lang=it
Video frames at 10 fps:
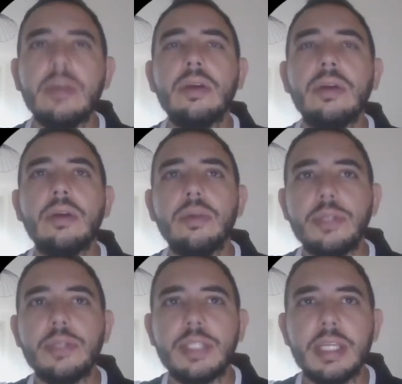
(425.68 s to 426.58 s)

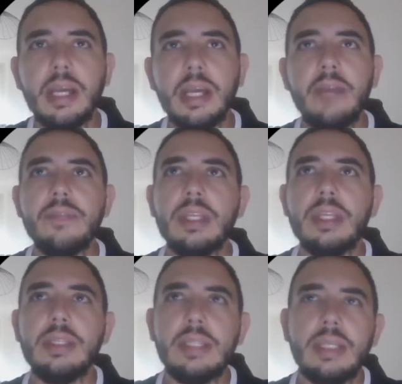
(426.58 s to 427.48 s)
ossia
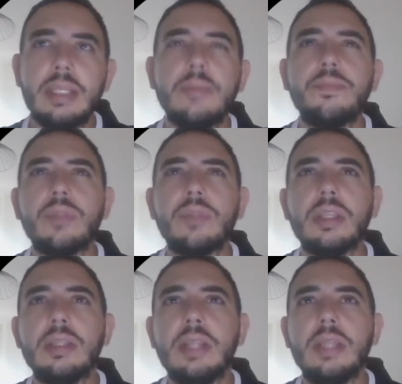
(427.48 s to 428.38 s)
di
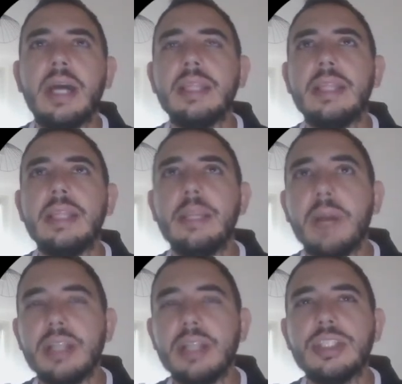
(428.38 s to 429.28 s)
dare delle
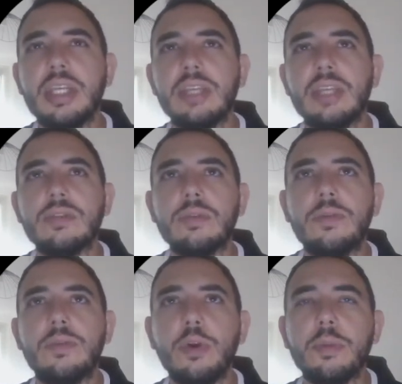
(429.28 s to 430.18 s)
mance sotto
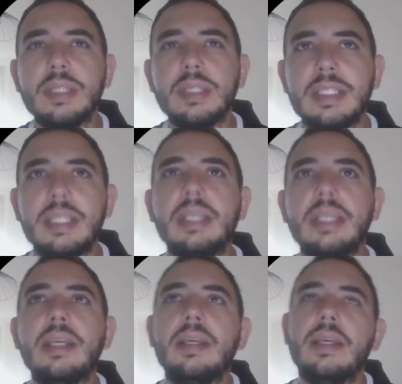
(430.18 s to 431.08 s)
forma di
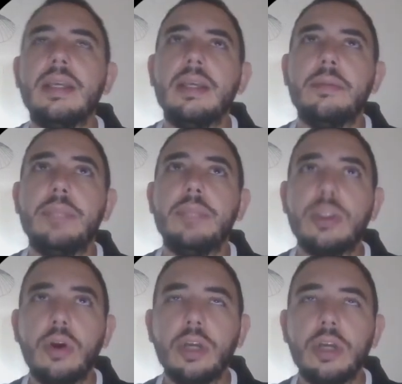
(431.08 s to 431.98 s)

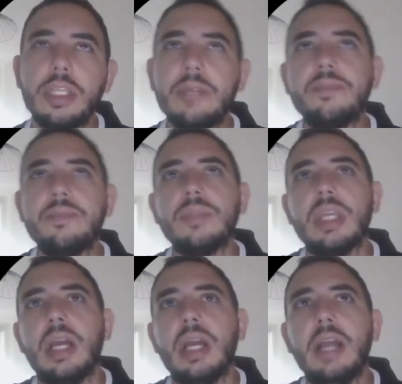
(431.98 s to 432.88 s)
bitcoin
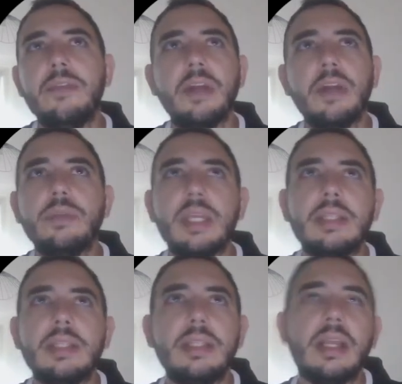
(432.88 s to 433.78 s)
ai vari
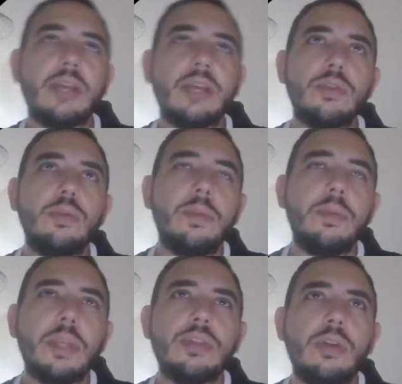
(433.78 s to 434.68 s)
utenti nel caso in cui vi
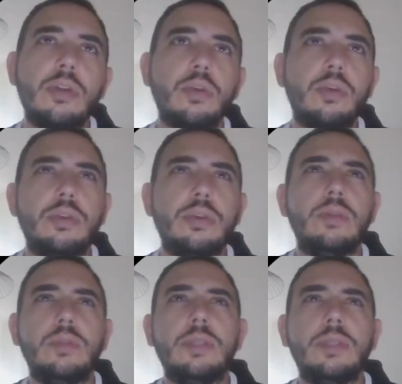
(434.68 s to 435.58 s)
piacciono i loro
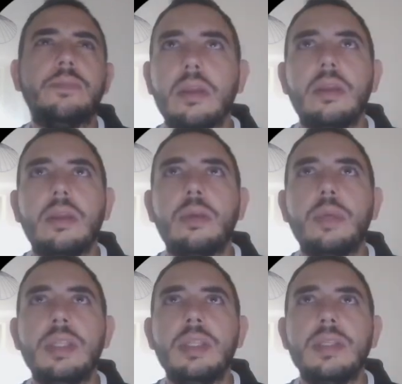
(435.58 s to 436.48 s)
contenuti.
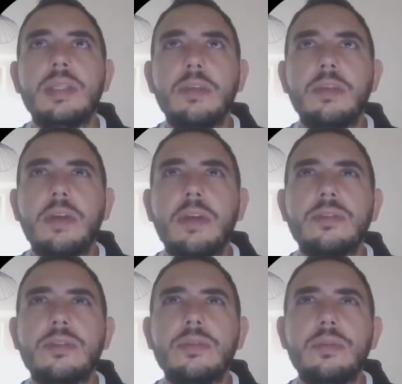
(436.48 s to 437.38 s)
Quindi se io vado
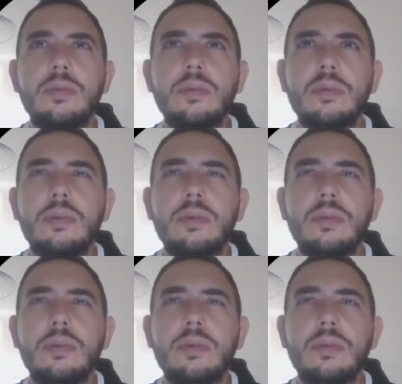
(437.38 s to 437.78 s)
su